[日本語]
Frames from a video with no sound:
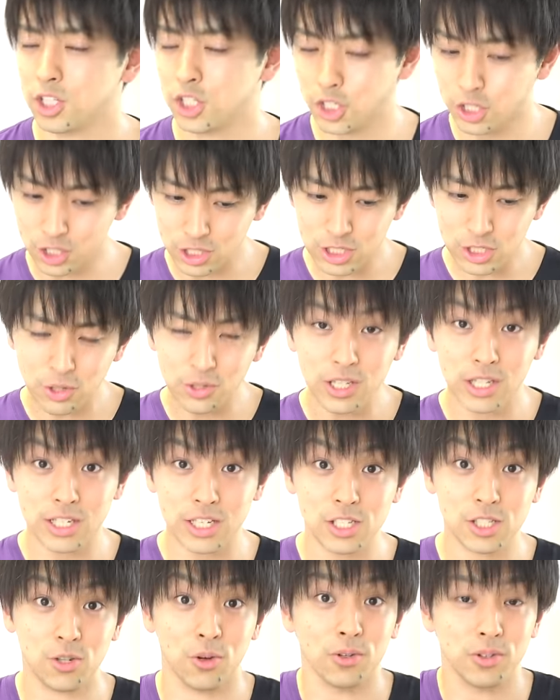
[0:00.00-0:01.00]
急にそんな
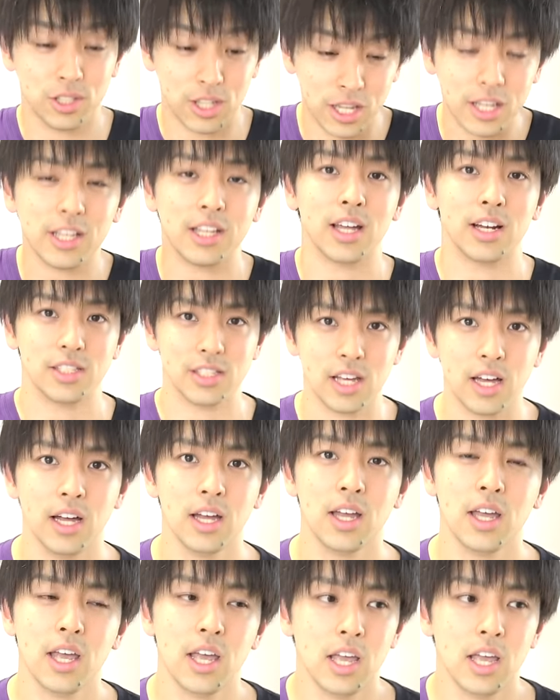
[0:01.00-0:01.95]
テスト出てきたらさ